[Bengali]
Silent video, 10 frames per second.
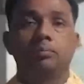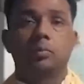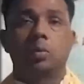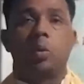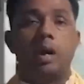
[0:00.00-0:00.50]

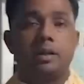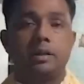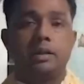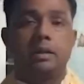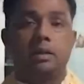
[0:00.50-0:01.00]
গুয়াহাটিতে
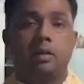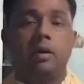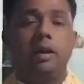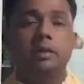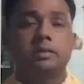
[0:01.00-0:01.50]
নিয়ে যাওয়া
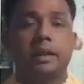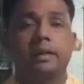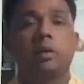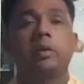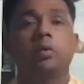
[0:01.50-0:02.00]
হয়
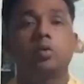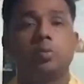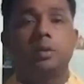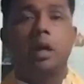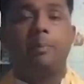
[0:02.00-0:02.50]
সেখানে অনেক
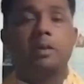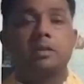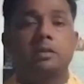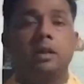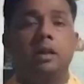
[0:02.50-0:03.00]
অসুবিধা হয়
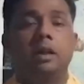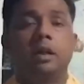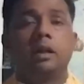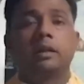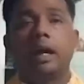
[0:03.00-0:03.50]
পেশেন্টদের
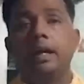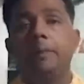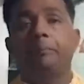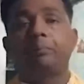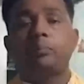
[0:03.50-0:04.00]
তাই
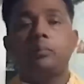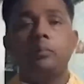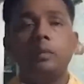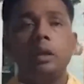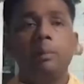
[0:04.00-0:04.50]

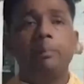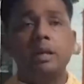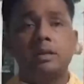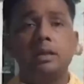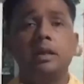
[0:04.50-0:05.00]

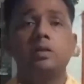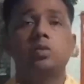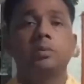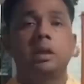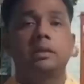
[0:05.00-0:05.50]
পেশেন্টদের
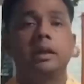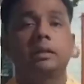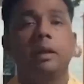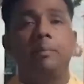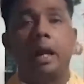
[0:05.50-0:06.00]
সুবিধার্থে
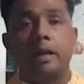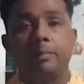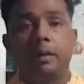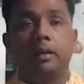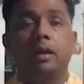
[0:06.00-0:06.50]
একটা ব্লাড
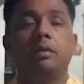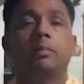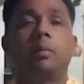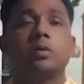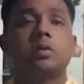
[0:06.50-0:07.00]
ব্যাঙ্কের
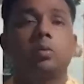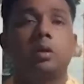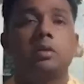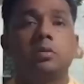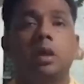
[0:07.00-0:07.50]
ব্যবস্থা
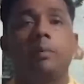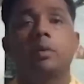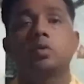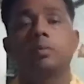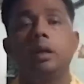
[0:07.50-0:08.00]
করার জন্য আমরা
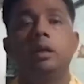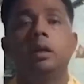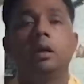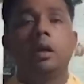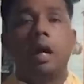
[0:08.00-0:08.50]
সবাই
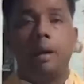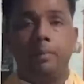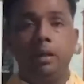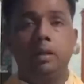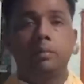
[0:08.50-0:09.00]

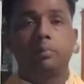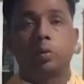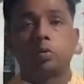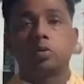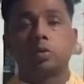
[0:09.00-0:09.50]
আমি
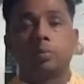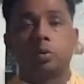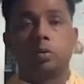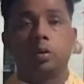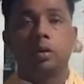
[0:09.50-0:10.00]

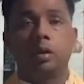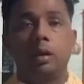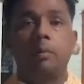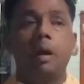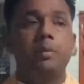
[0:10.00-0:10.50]
প্রতিশ্রুতিবদ্ধ
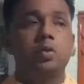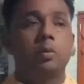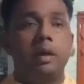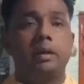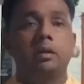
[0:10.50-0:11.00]
এবং আমি
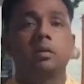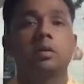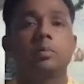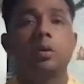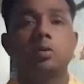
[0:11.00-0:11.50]
সবাইকে
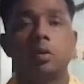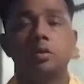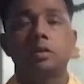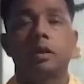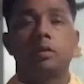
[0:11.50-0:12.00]
লক্ষ্মীপুরের
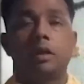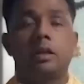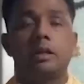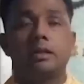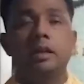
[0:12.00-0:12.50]
জনসাধারণের
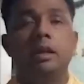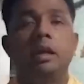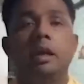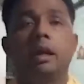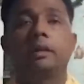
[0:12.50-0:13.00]
কাছে
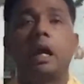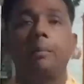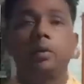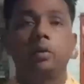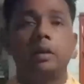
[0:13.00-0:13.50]
একটা
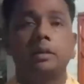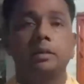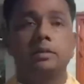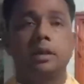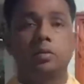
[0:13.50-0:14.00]
আবেদন রাখি
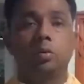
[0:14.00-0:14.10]
যেহেতু